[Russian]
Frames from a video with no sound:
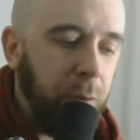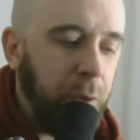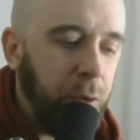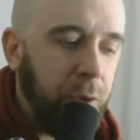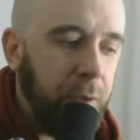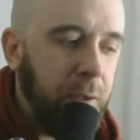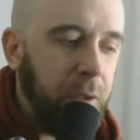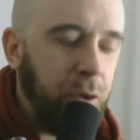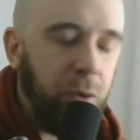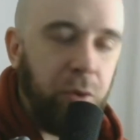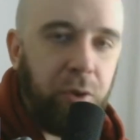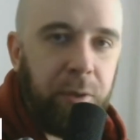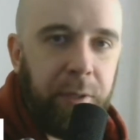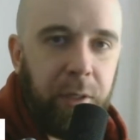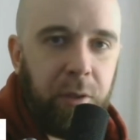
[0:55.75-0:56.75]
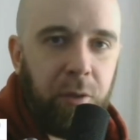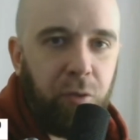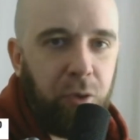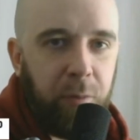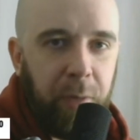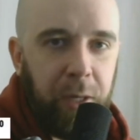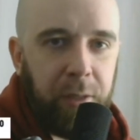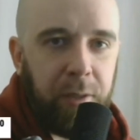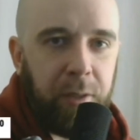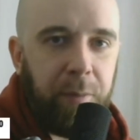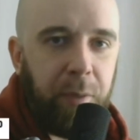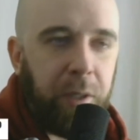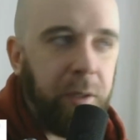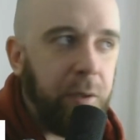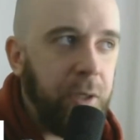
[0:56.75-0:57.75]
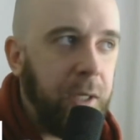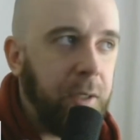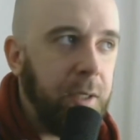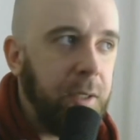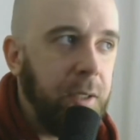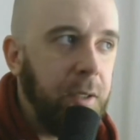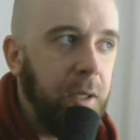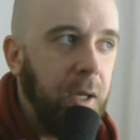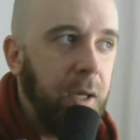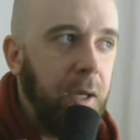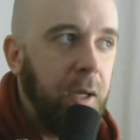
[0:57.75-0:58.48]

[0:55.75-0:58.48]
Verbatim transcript: потому что видно, что человек не унимается, да, продолжает гасить,